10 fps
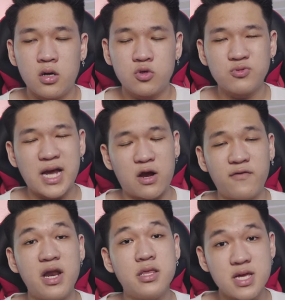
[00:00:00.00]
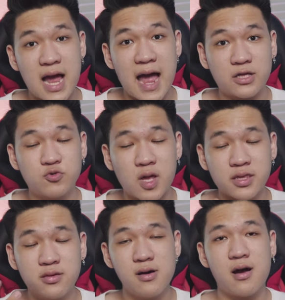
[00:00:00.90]
Uh, cũng chả có vấn đề gì cả chúng ta
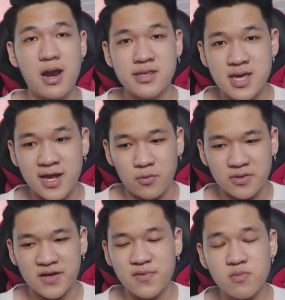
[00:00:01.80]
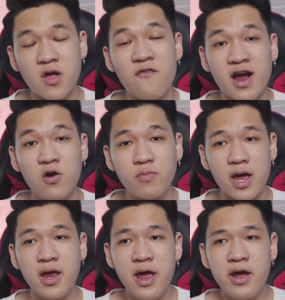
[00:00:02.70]
thường là sẽ kiểu chăm sóc tóc vào cái lúc
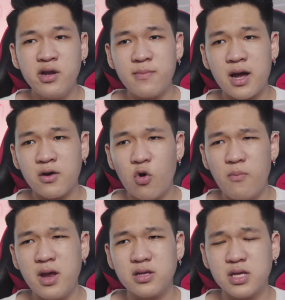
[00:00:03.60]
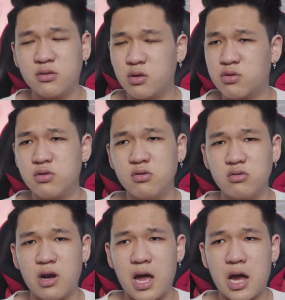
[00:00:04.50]
đấy nhưng mà đối với mình thì thực sự
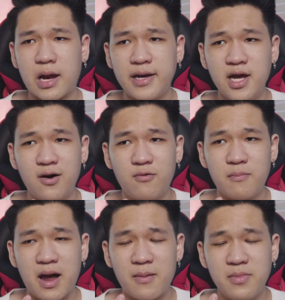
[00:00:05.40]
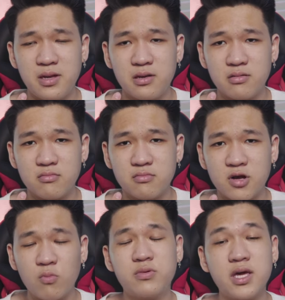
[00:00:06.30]
là cái điều mà mình
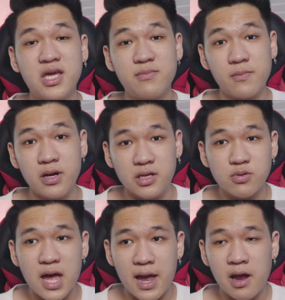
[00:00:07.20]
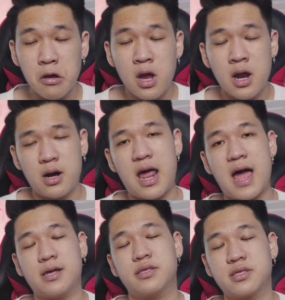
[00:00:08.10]
không thích khi mà mình để tóc dài ấy
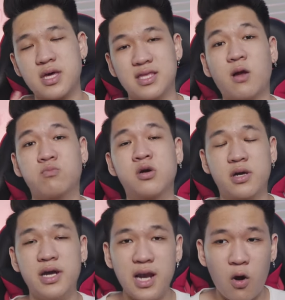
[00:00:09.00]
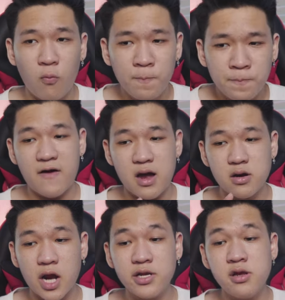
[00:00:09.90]
là sấy tóc cực kỳ lâu và ở
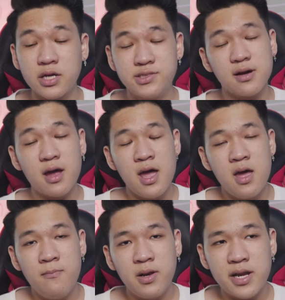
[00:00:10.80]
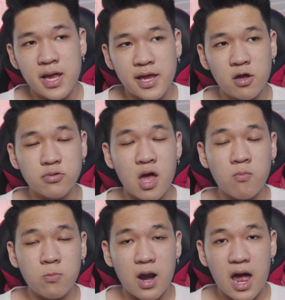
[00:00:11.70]
ngay như trước mình để cái kiểu
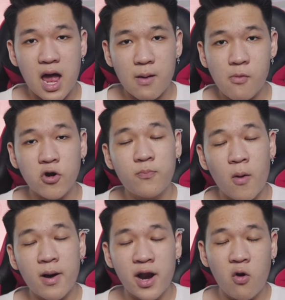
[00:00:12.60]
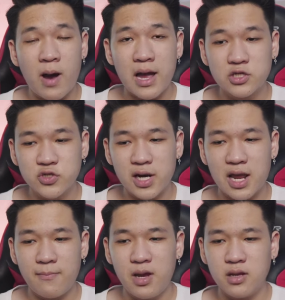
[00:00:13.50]
tóc là model pompadour mà cho nên
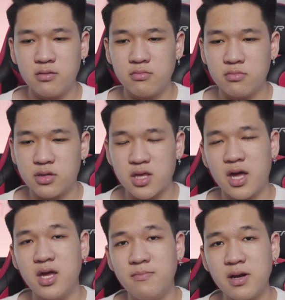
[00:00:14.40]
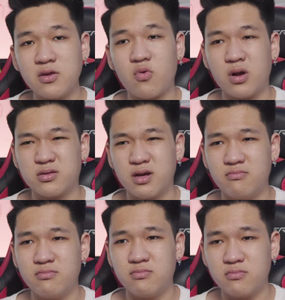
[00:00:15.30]
là mình sấy mất khoảng
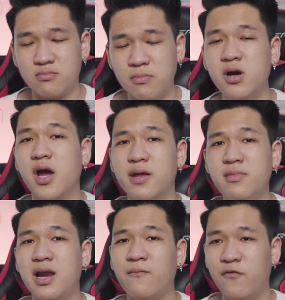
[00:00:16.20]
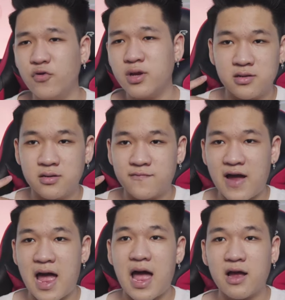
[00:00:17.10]
tầm 10 đến 15 phút ừ,
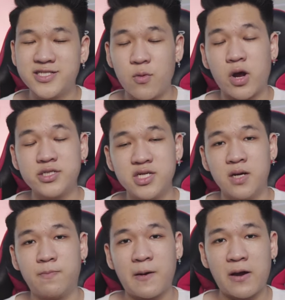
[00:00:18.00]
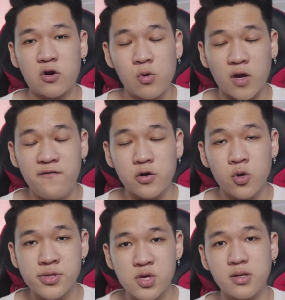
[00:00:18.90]
và trong một cái trường hợp các bạn có một cái việc
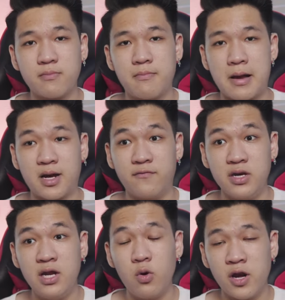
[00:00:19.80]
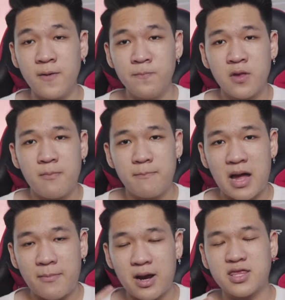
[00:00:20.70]
đột xuất mà cần phải đi luôn ấy
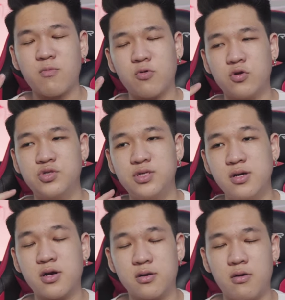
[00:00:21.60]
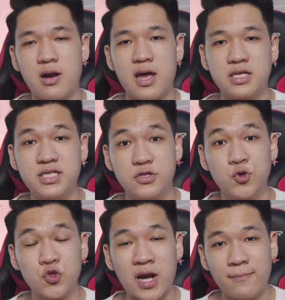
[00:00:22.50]
mà mái tóc nó chưa được gọi là chỉnh
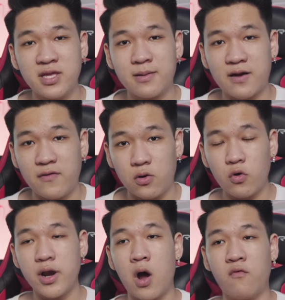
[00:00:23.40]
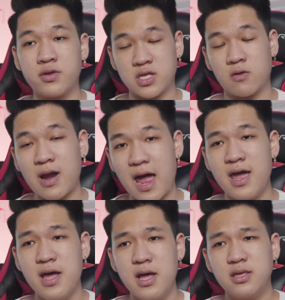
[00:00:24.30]
chu cho lắm thì các bạn phải gội đầu và sấy tóc lại
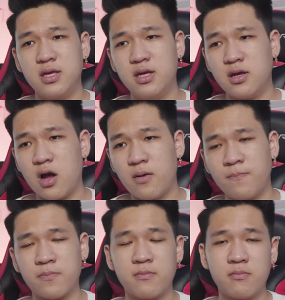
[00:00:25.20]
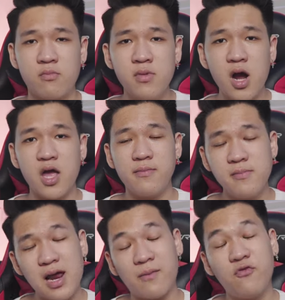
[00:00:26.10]
thì um, 10
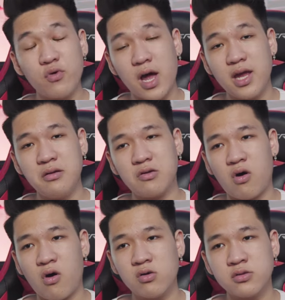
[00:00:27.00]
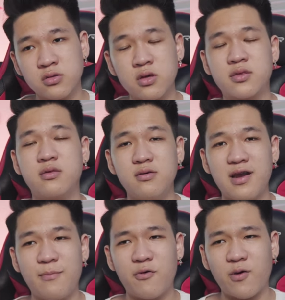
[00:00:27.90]
15 phút đấy nó thực sự
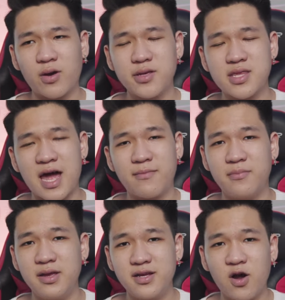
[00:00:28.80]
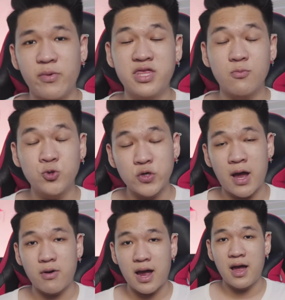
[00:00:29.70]
là một cái quãng thời gian mà mình không hề thích một chút
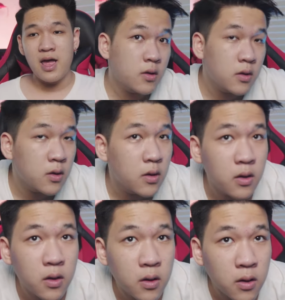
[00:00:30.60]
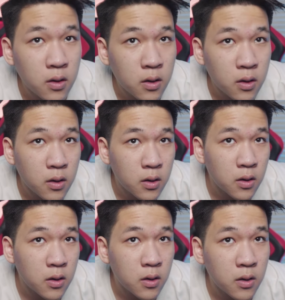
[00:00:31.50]
nào cả khi mà mình để sang kiểu model quick
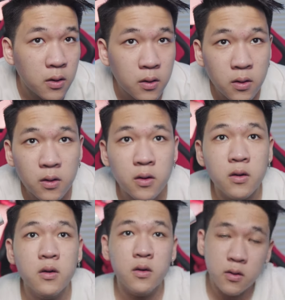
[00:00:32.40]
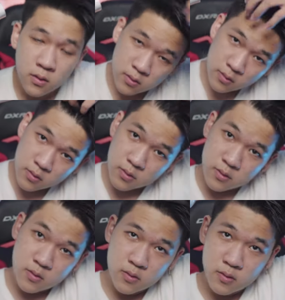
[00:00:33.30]
này thì mình sẽ mất khoảng tầm 5 phút thôi
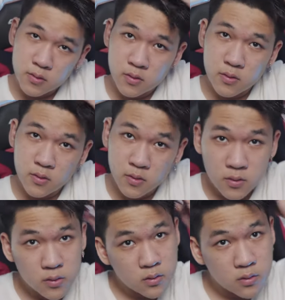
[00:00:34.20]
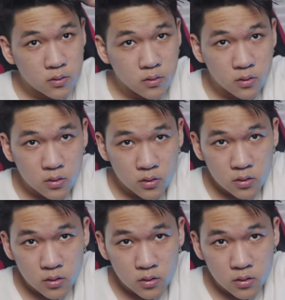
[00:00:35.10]
ờ, từ những cái bước như là uh,